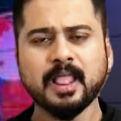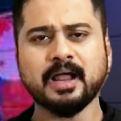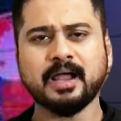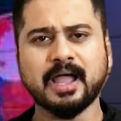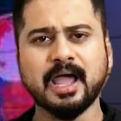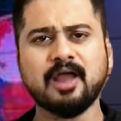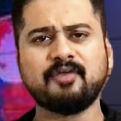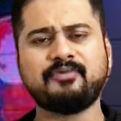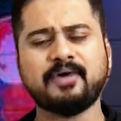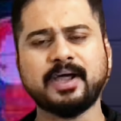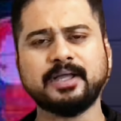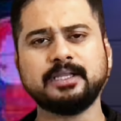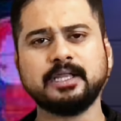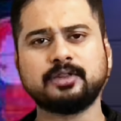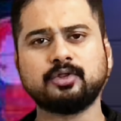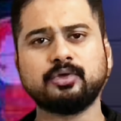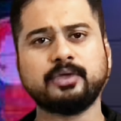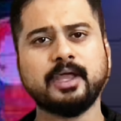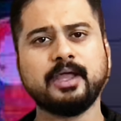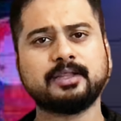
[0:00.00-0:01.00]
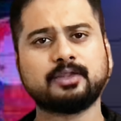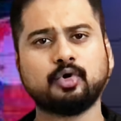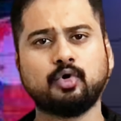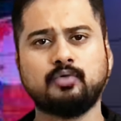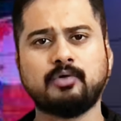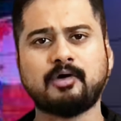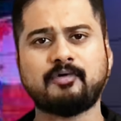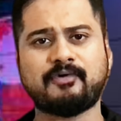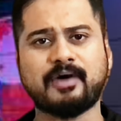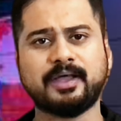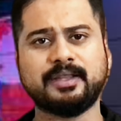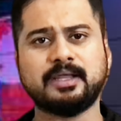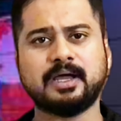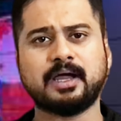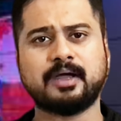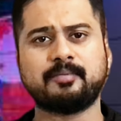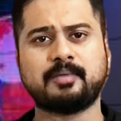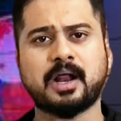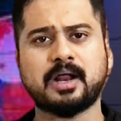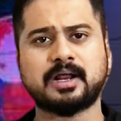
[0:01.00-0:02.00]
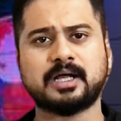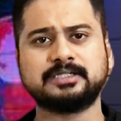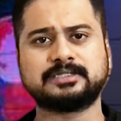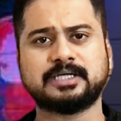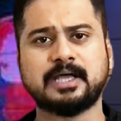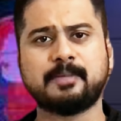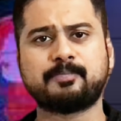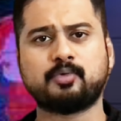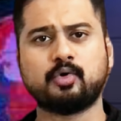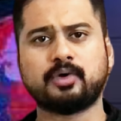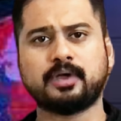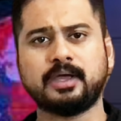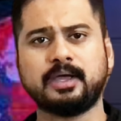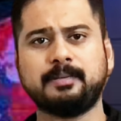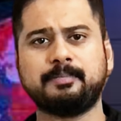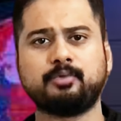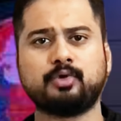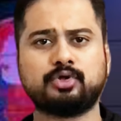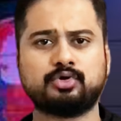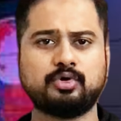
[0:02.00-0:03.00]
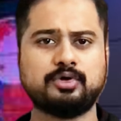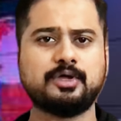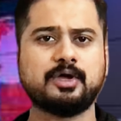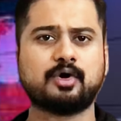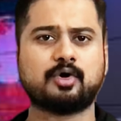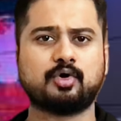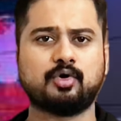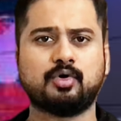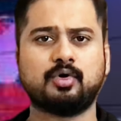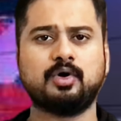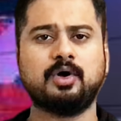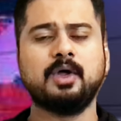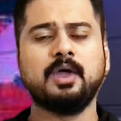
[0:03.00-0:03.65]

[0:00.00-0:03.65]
खैर फ़ायदा तो ये तो हुआ फ़ायदा इमरान खान साहब को कि पूरी दुनिया को